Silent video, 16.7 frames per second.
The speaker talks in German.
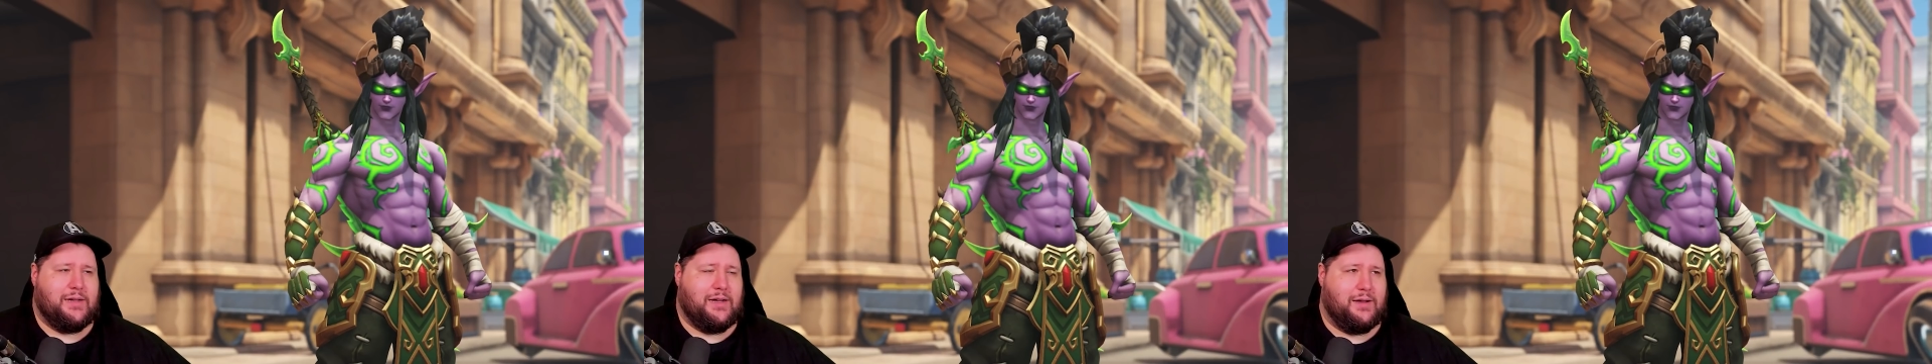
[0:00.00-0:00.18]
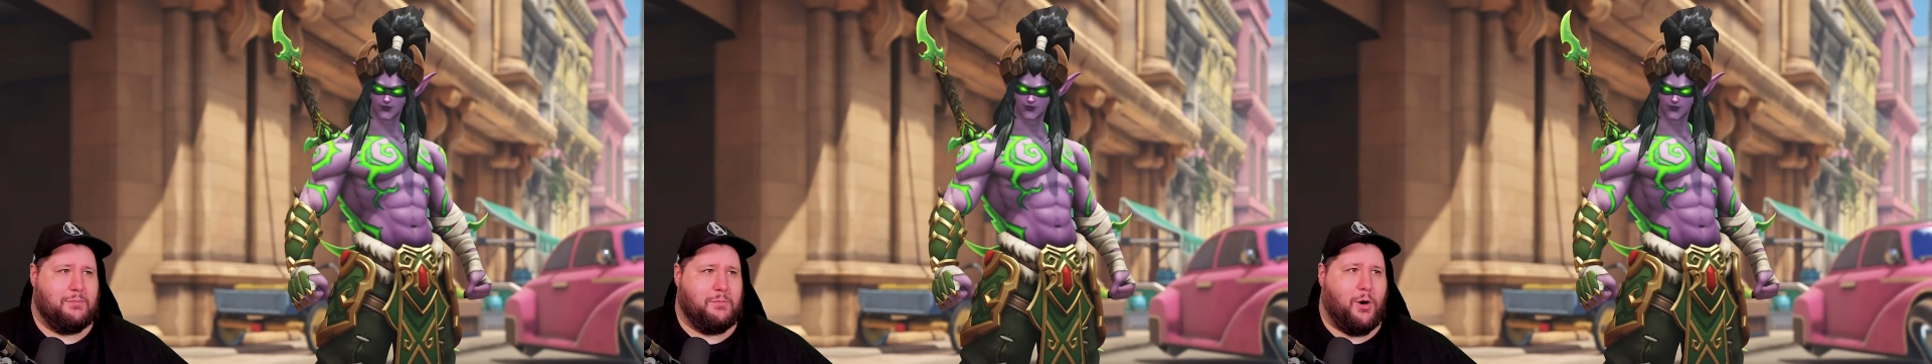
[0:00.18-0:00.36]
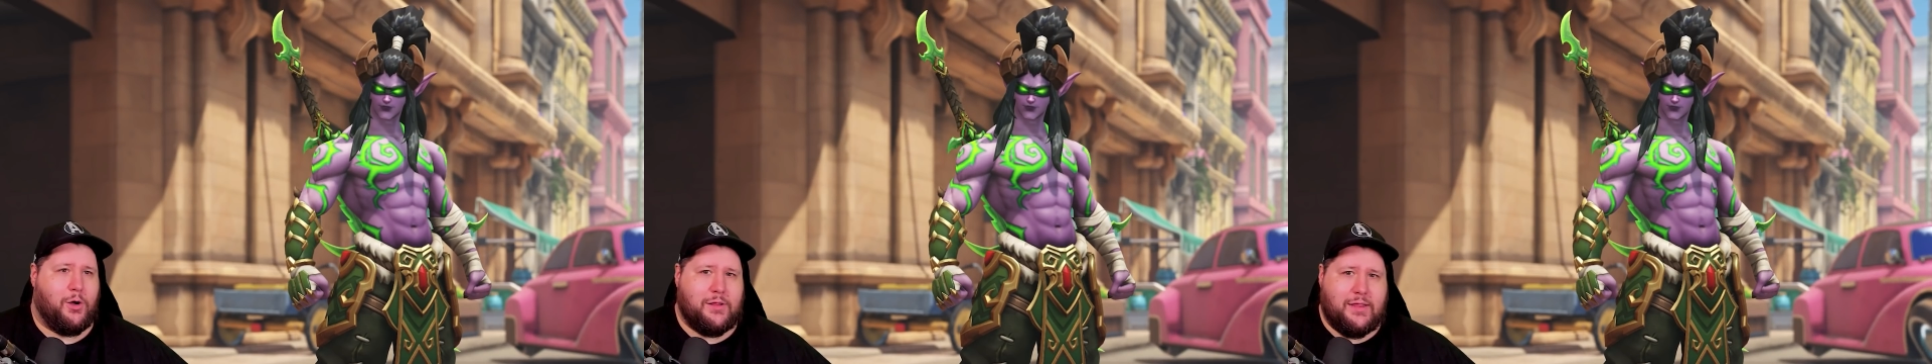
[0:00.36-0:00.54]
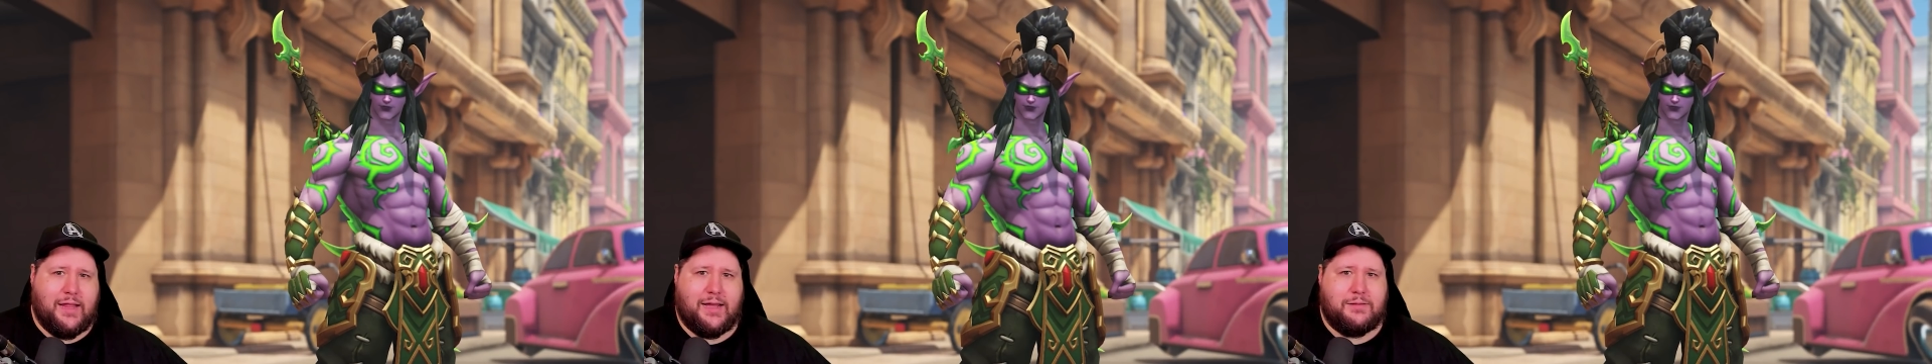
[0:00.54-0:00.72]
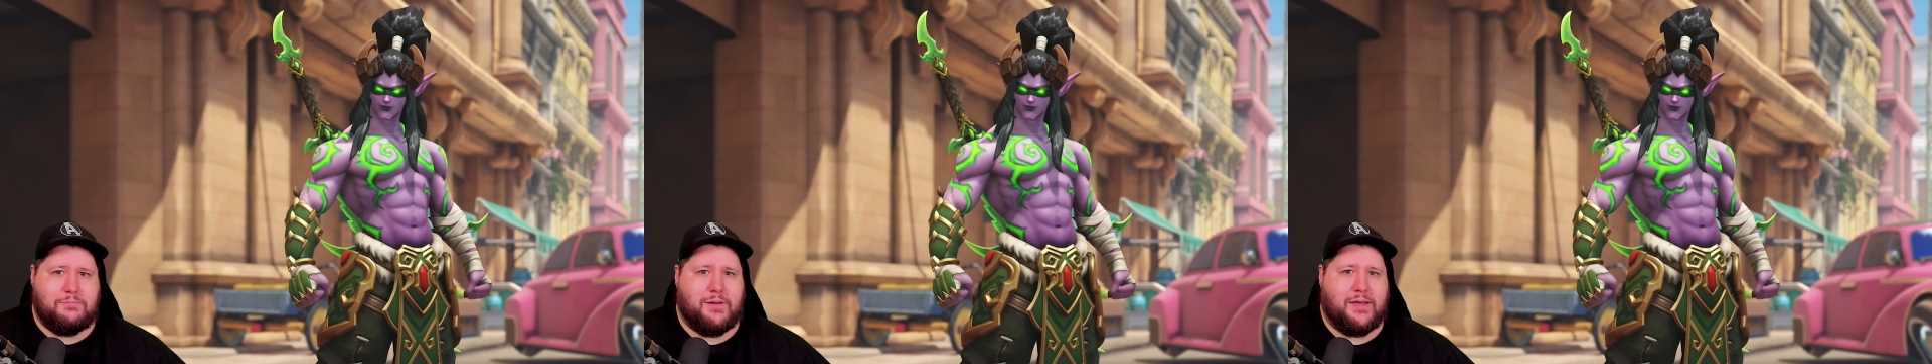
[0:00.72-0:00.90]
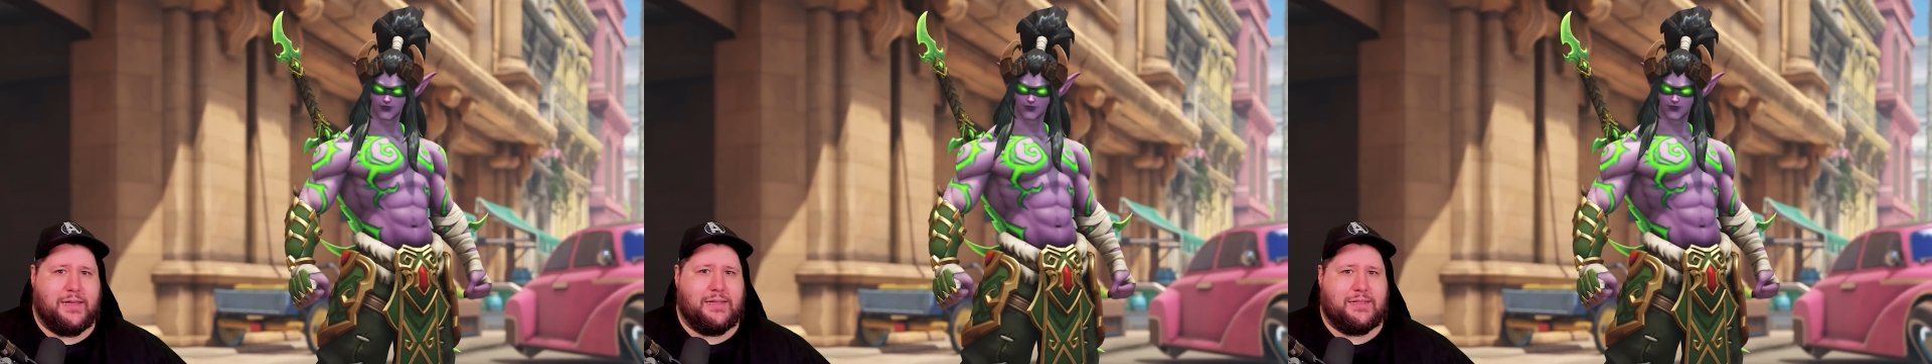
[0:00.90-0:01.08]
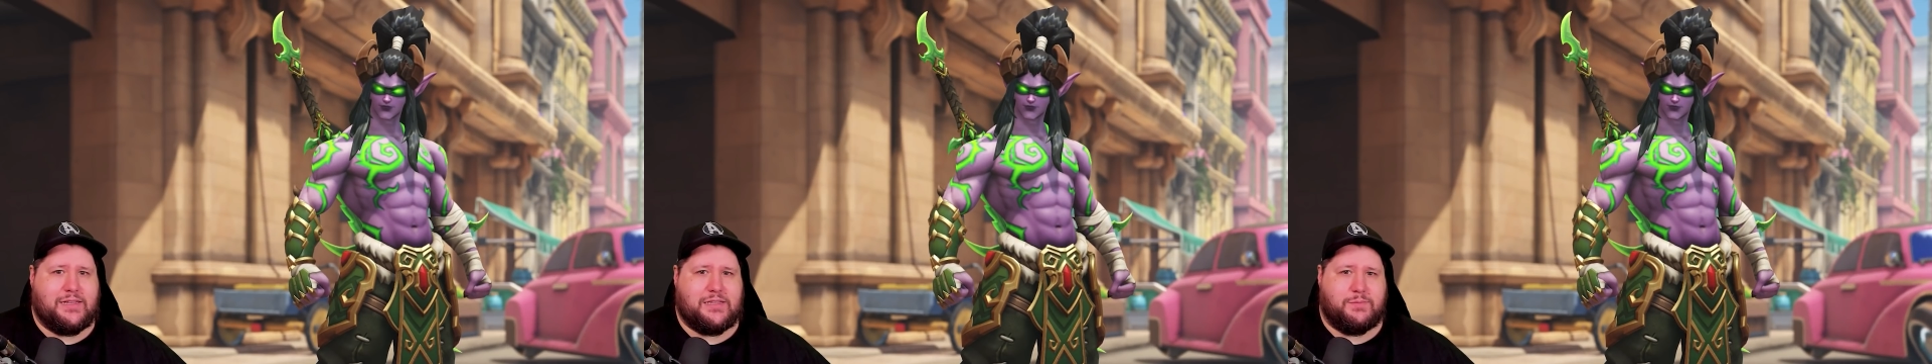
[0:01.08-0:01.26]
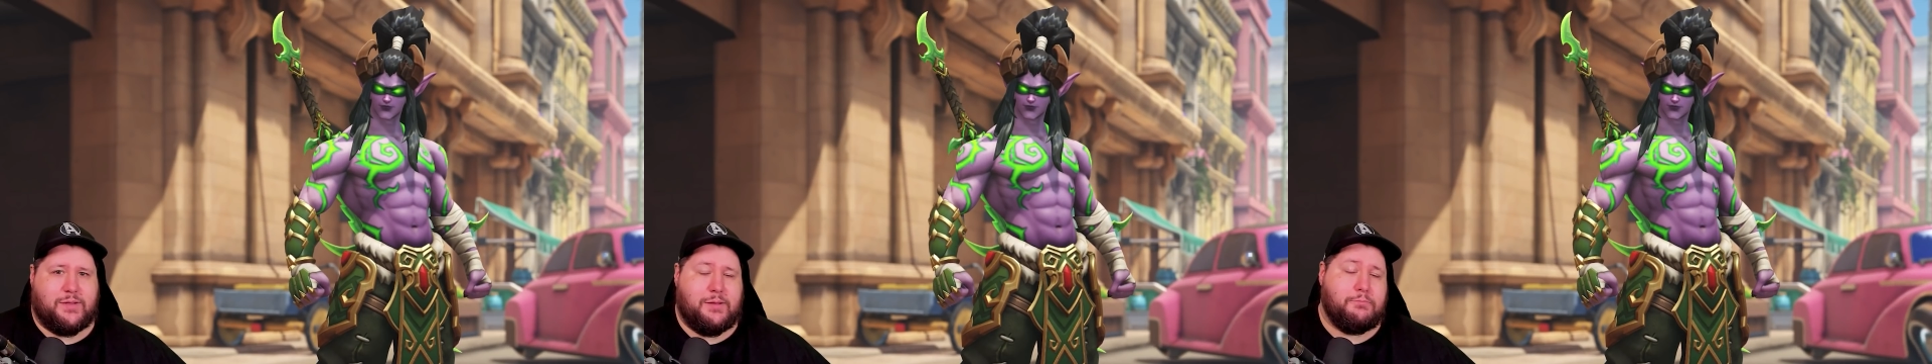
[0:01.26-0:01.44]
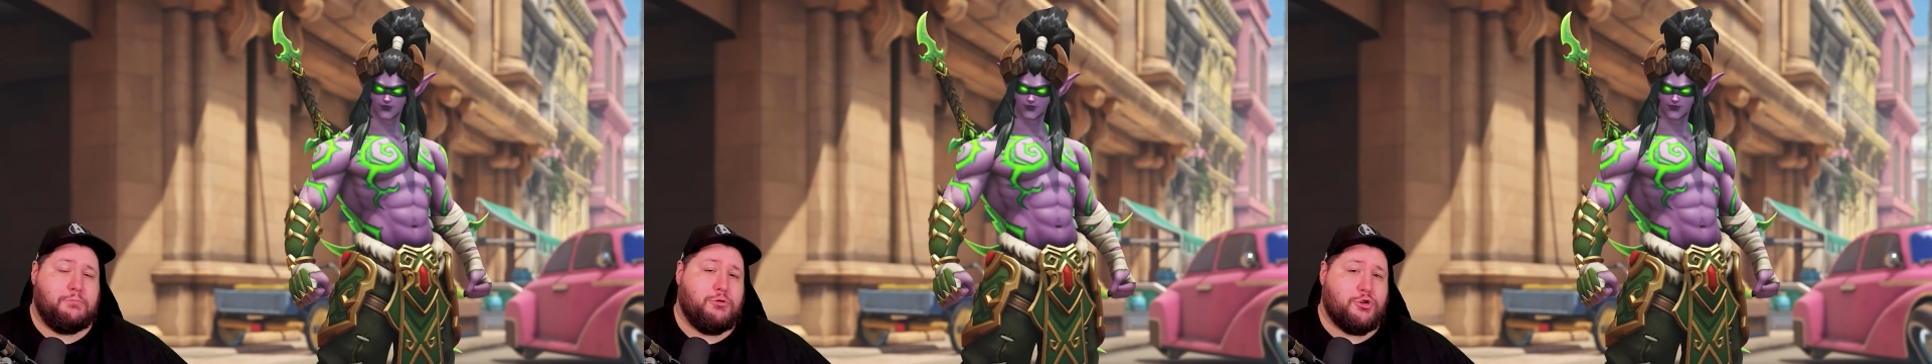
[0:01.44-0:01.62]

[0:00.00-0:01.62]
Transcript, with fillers: ähm, online bringt, dass man den